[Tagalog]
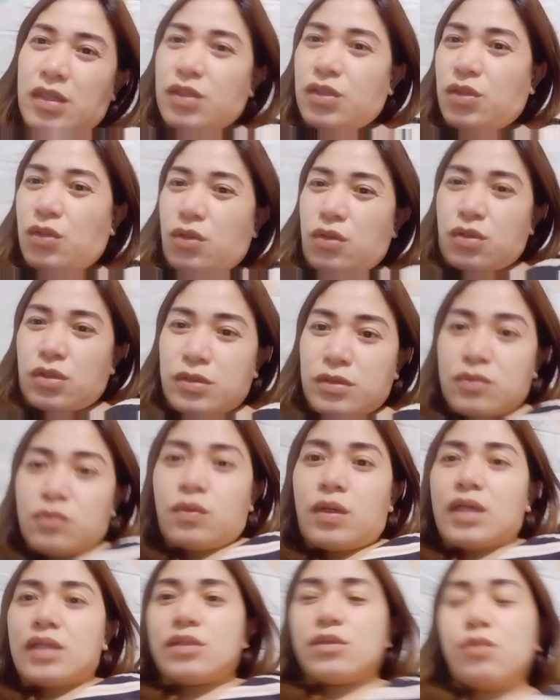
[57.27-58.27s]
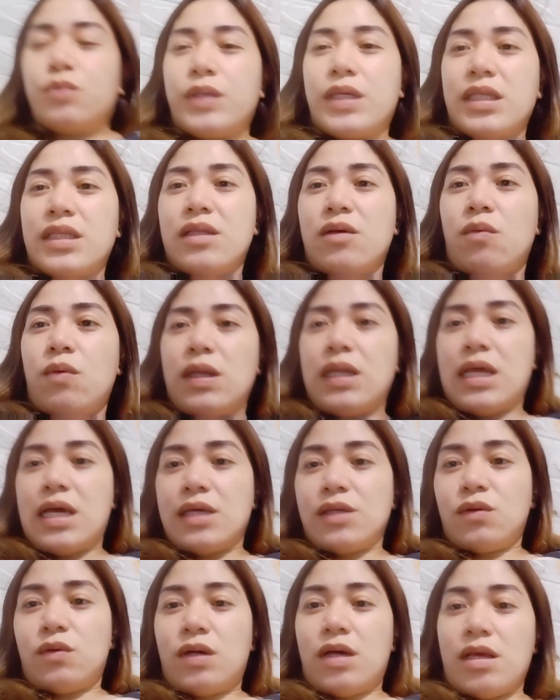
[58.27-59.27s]
yun, one week na wala
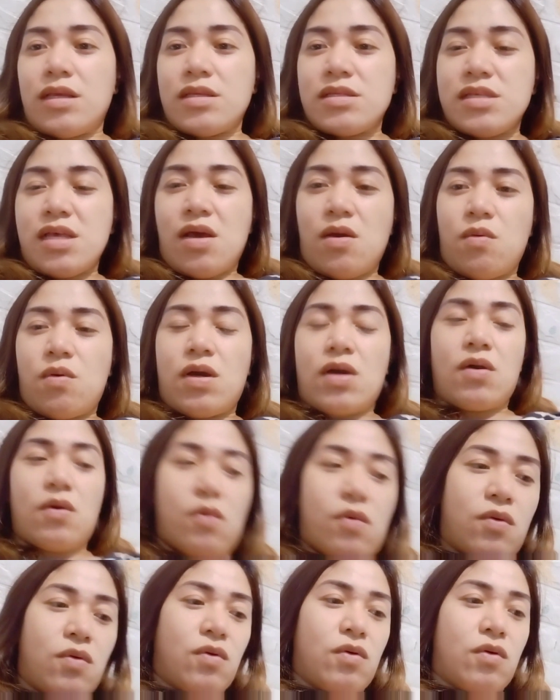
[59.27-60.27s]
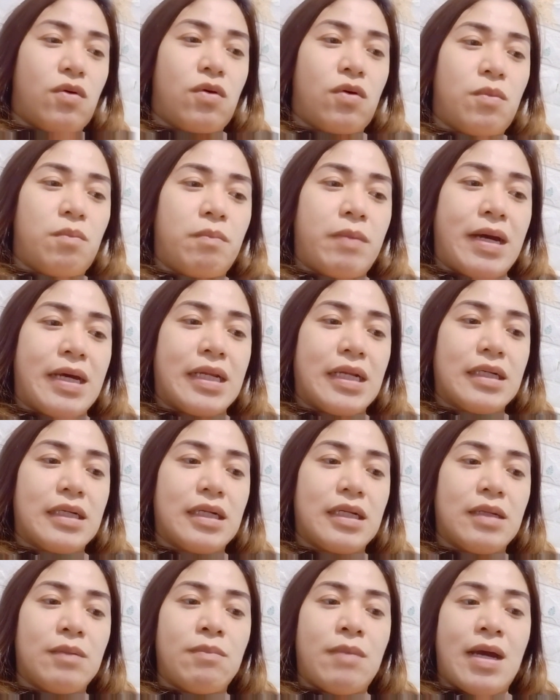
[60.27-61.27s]
yung asawa ko. Parang
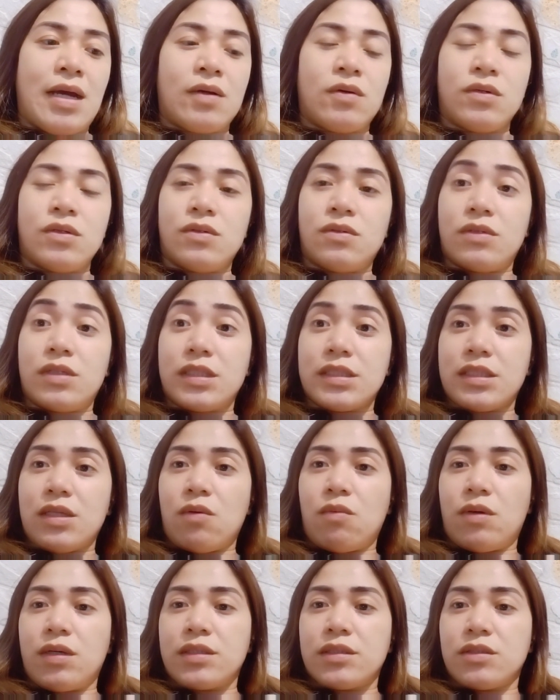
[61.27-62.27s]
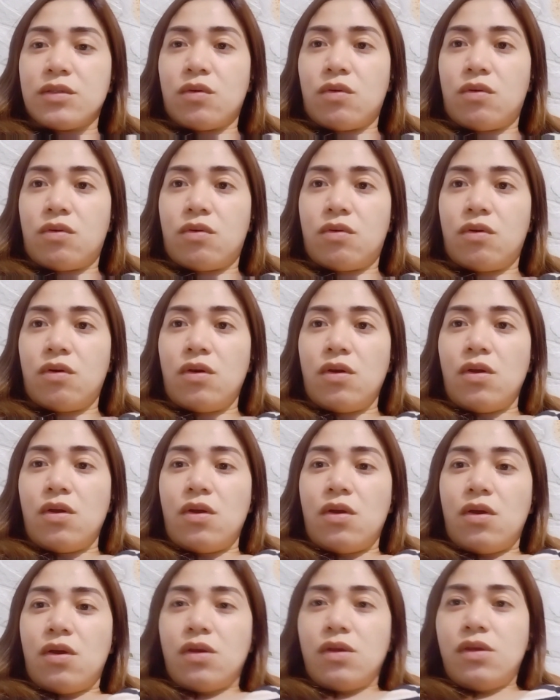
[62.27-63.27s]
nanibago yung katawan ko.
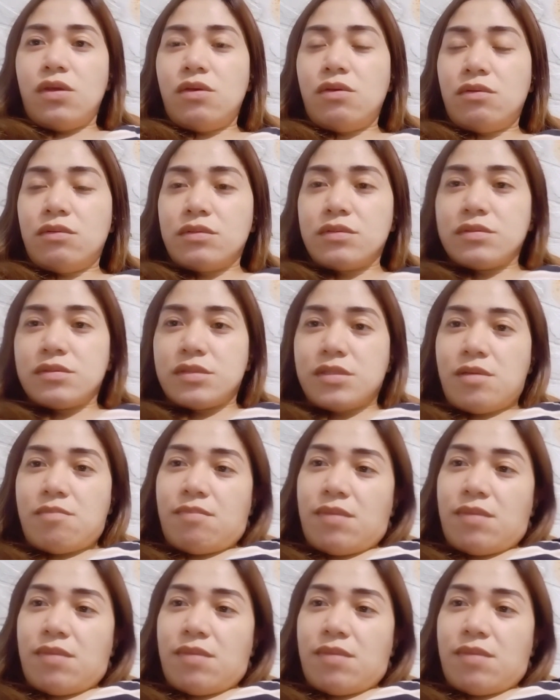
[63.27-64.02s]
Yung sa